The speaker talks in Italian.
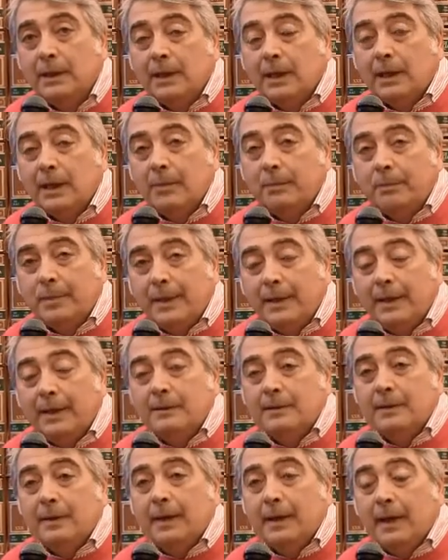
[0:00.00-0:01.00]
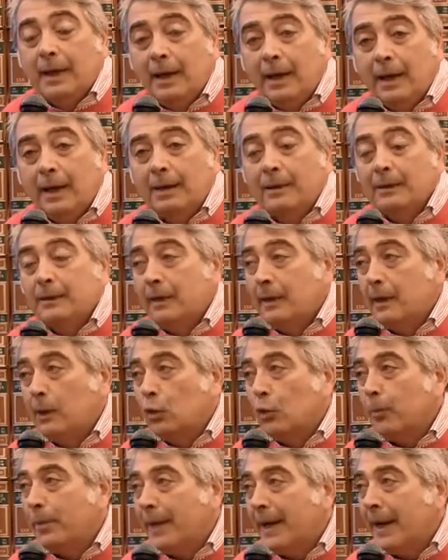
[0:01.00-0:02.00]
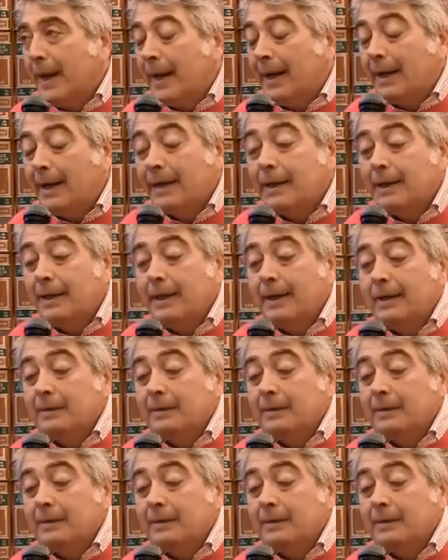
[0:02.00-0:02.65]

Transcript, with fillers: che il Paese ha da recuperare